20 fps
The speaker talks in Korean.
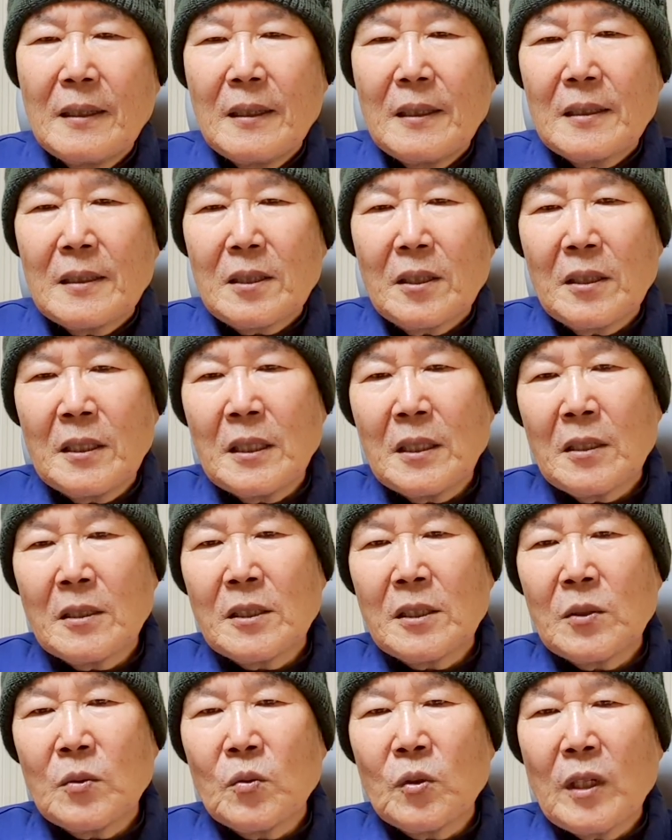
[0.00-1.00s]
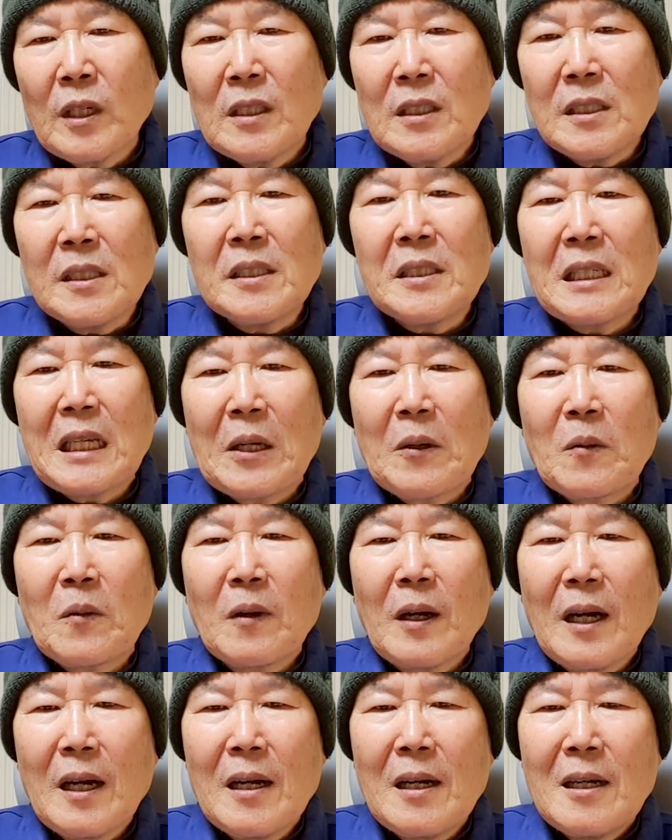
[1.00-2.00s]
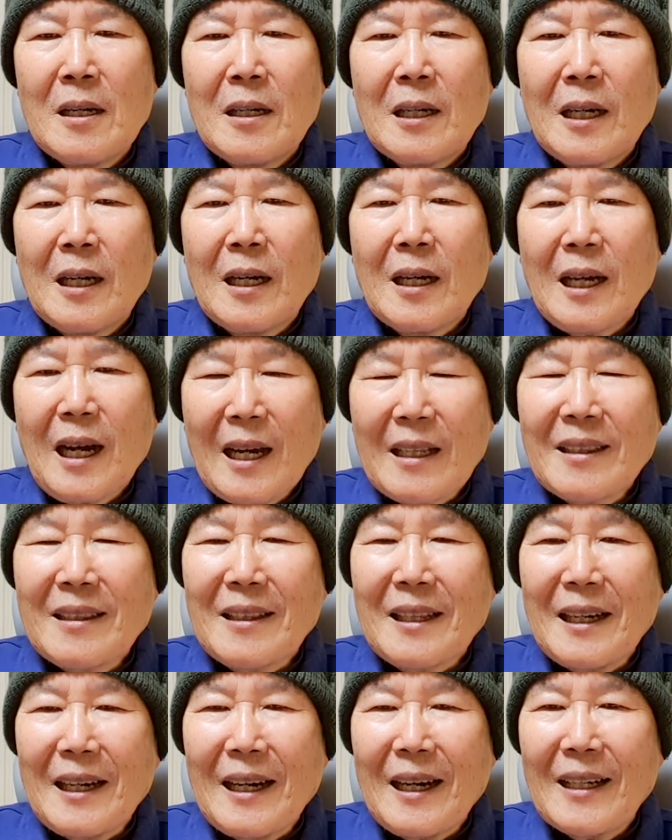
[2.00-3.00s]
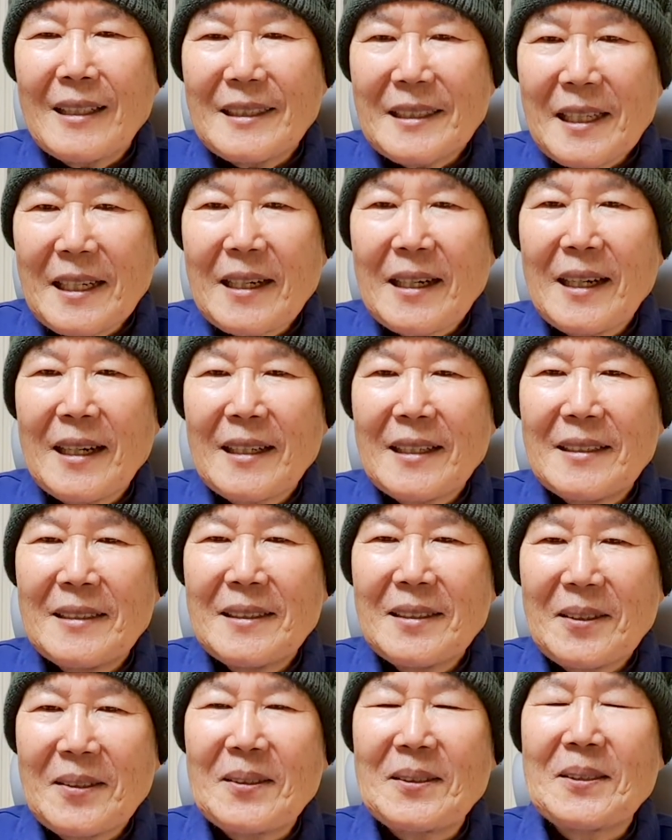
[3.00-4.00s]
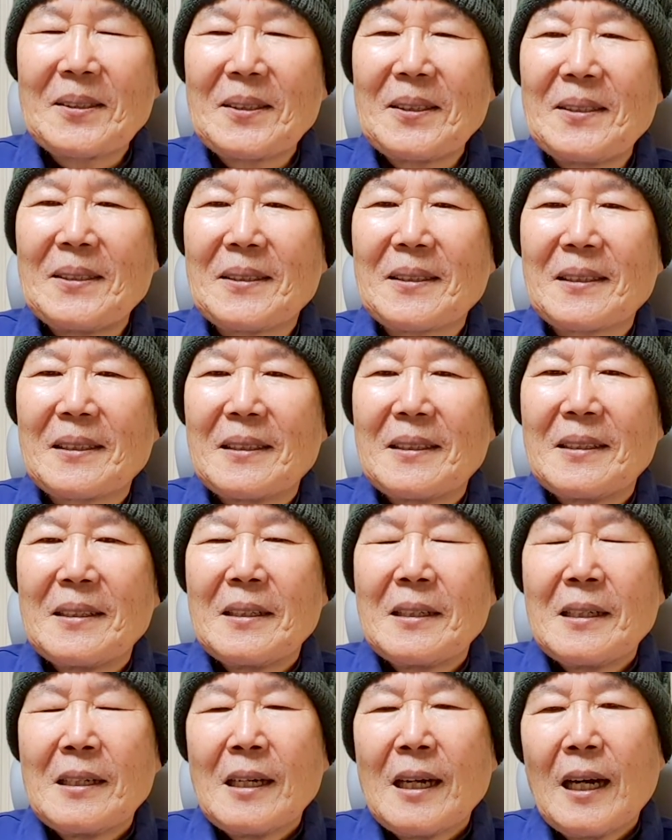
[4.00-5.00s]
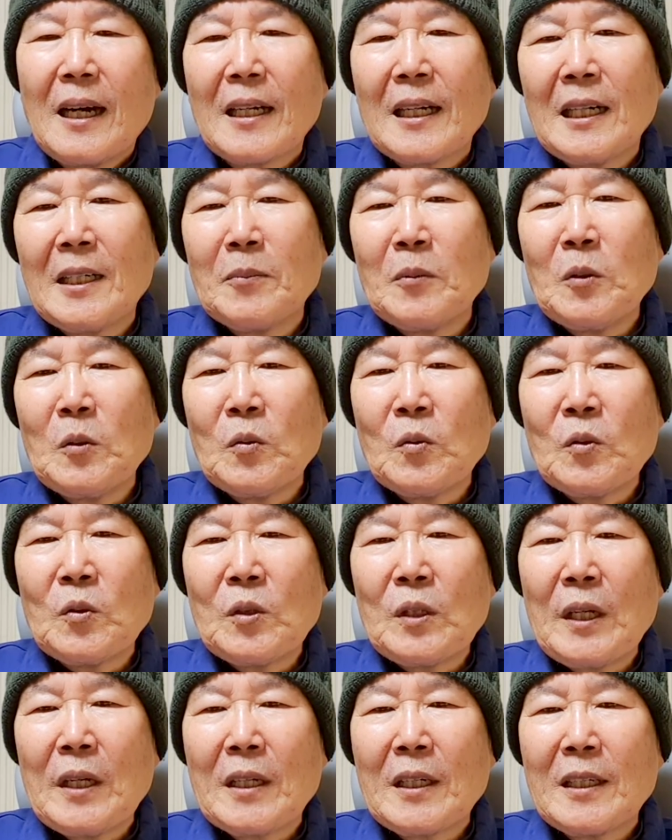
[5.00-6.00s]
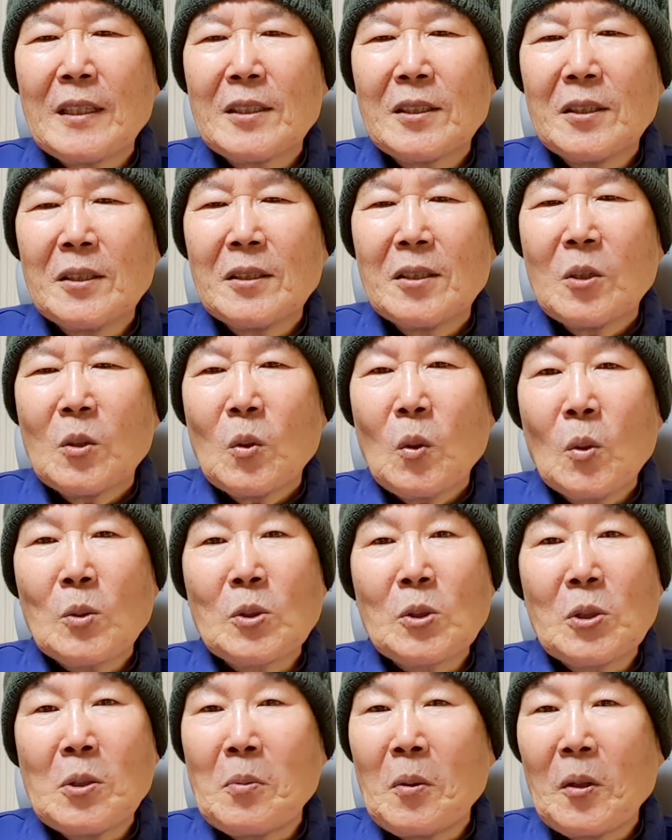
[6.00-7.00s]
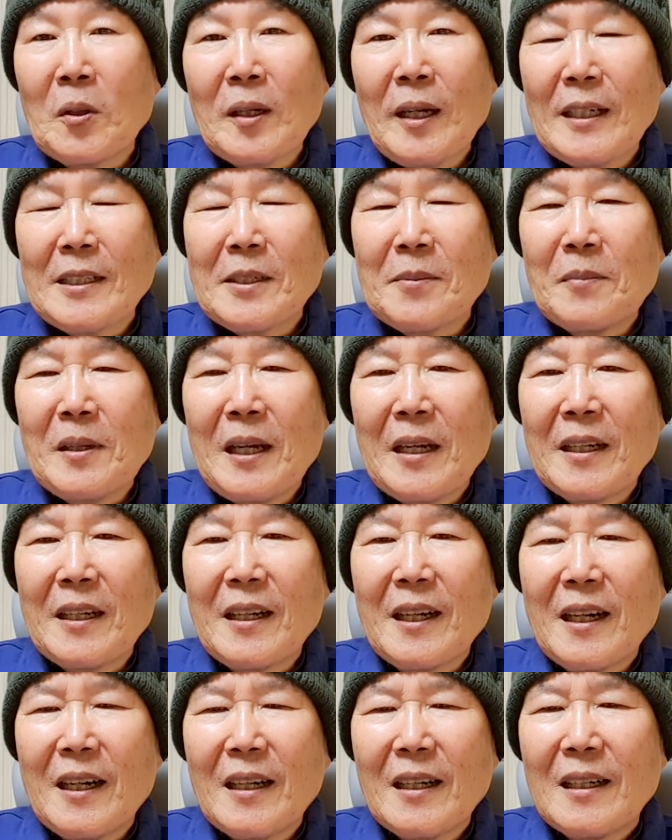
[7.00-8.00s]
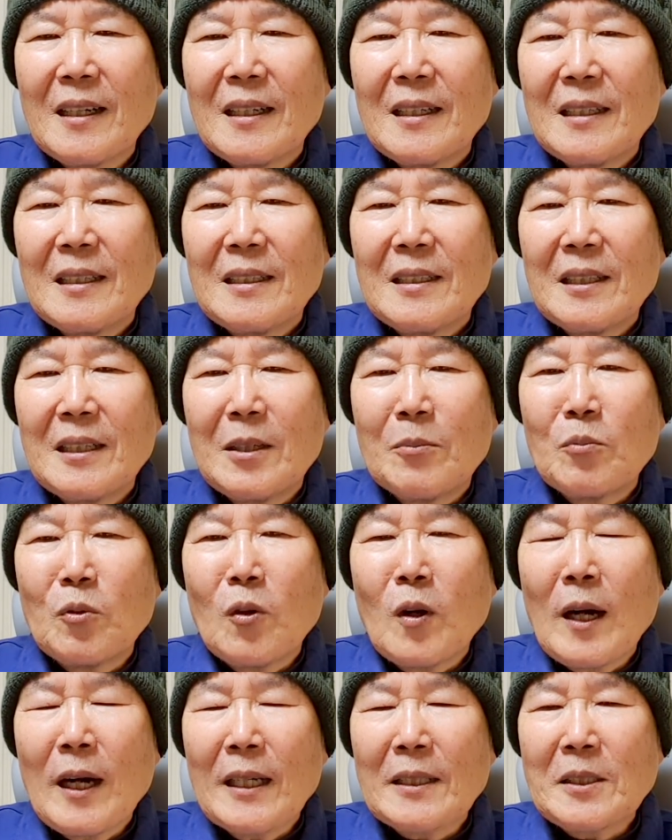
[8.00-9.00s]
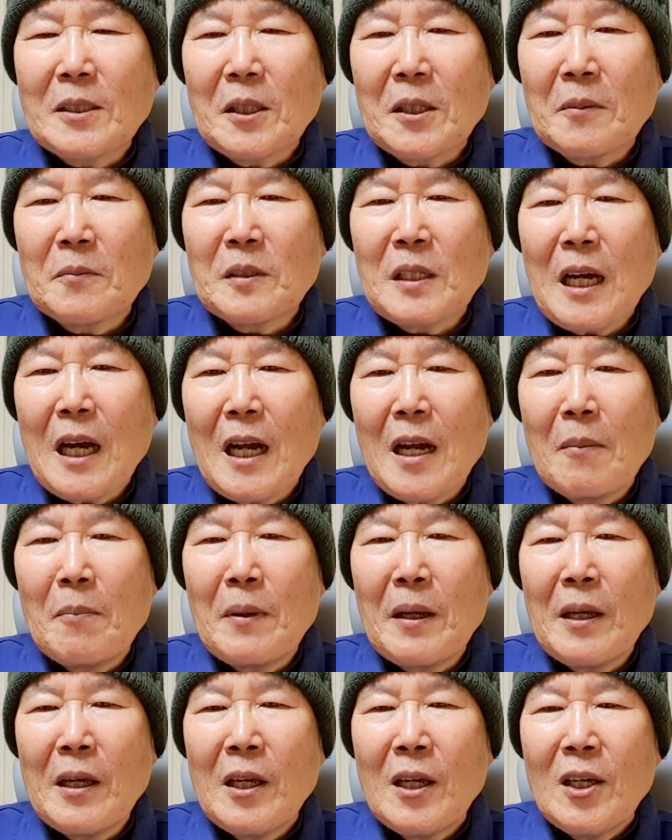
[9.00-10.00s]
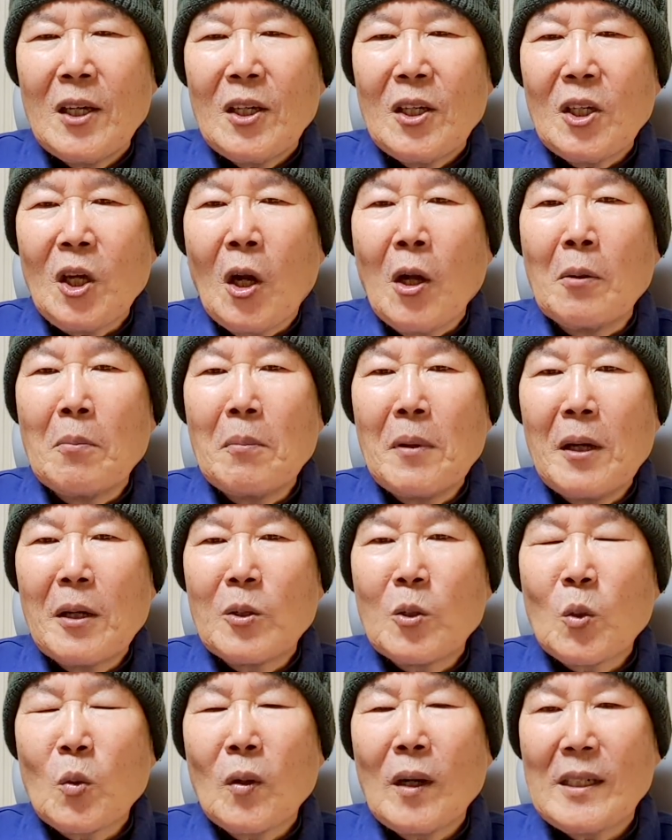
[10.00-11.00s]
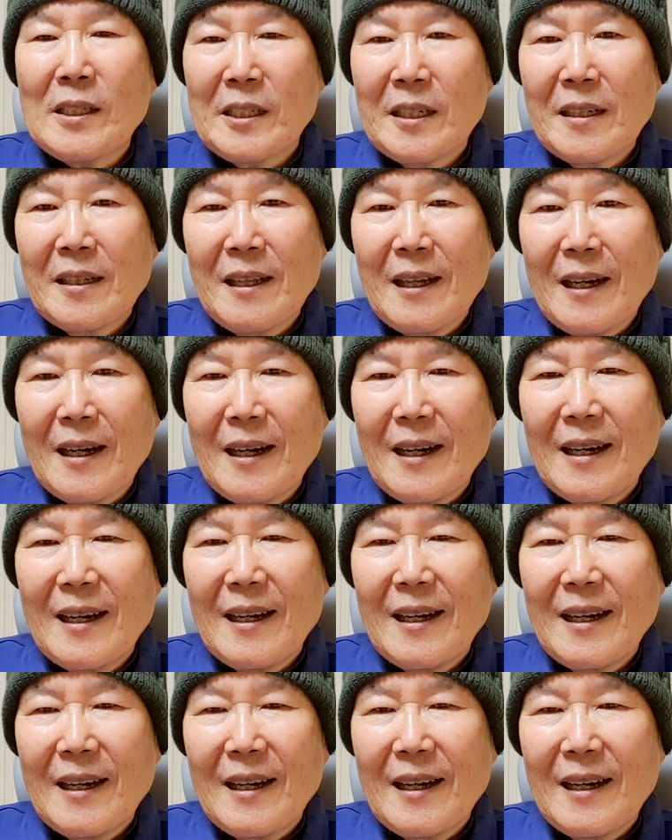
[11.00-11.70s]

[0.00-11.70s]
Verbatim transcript: 저는 이것이 우리의 인생과 아, 같다 하는 생각을 들었어요. 하나님이 우리에게서 꽃을 보려 하심이 아니라 아, 무화과처럼 삶의 열매를 구하신다.